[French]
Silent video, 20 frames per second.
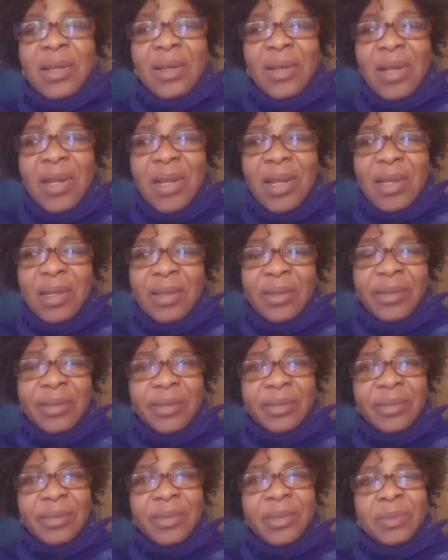Voilà,
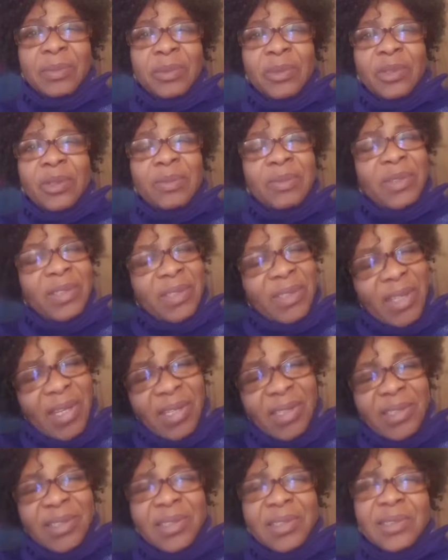depuis
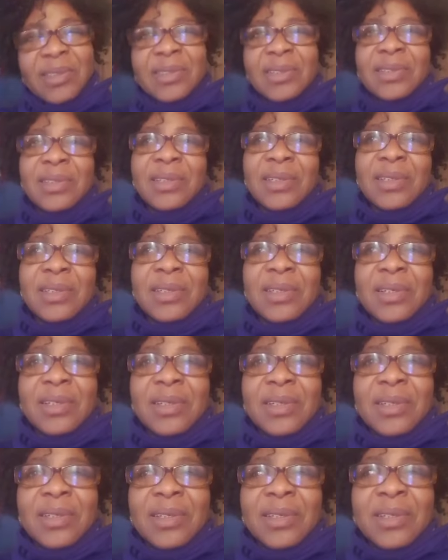2016
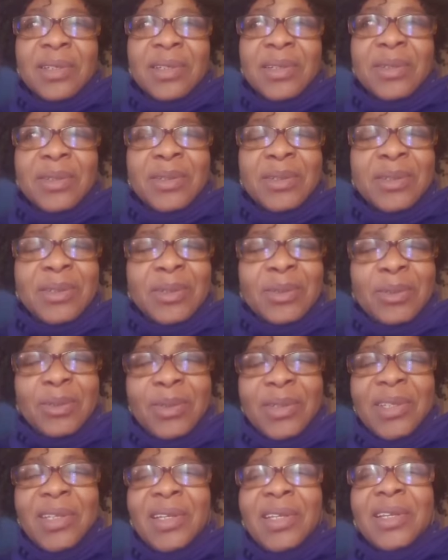que je
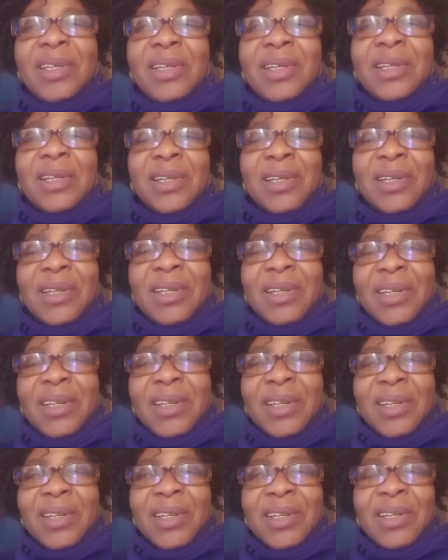suis
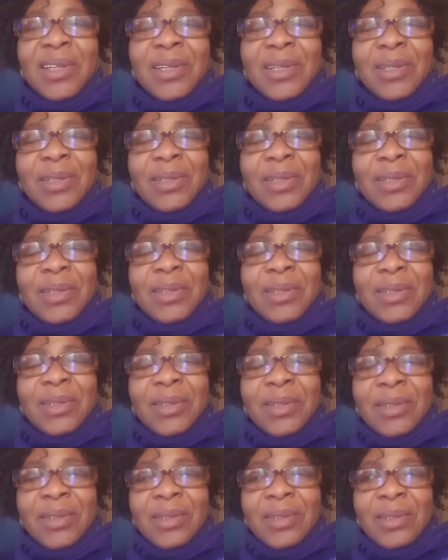
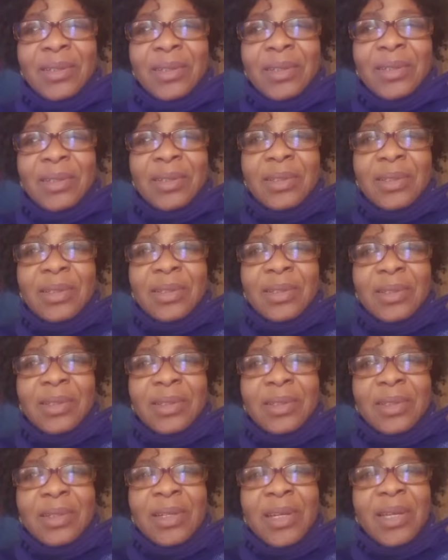euh,
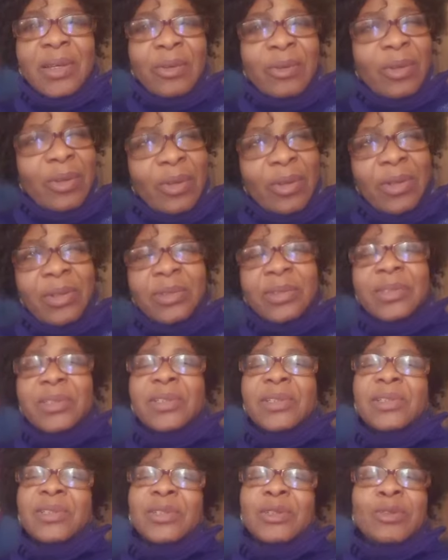les
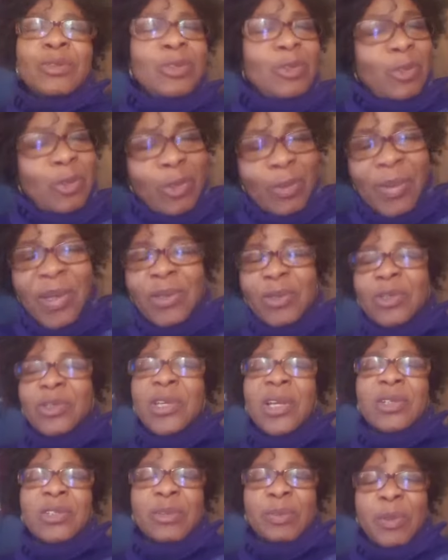cultes. Je suis du chemin du
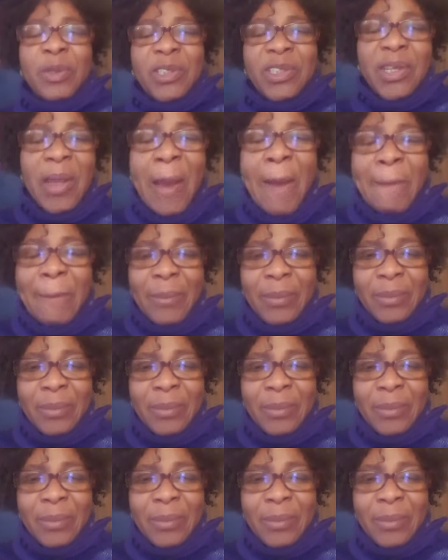ciel, je peux dire.